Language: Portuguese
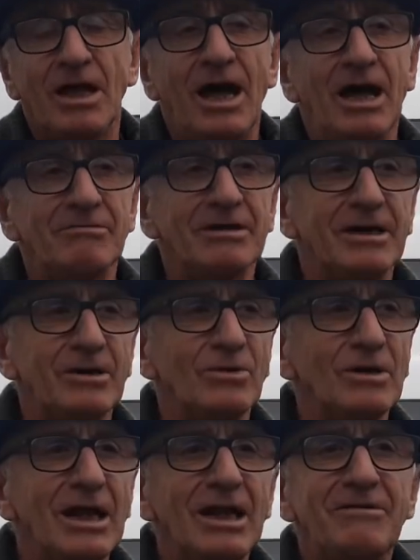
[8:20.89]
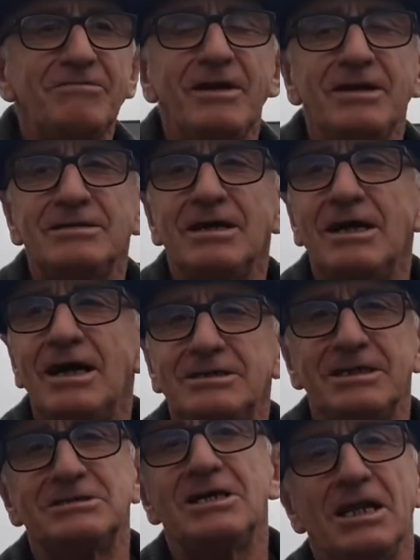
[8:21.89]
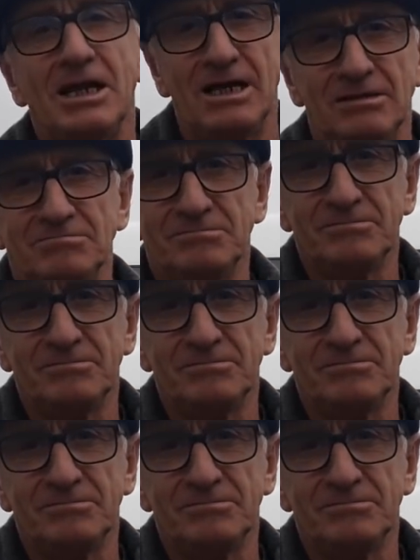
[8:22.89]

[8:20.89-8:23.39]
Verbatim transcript: A erva crioula ela é feita artesanal.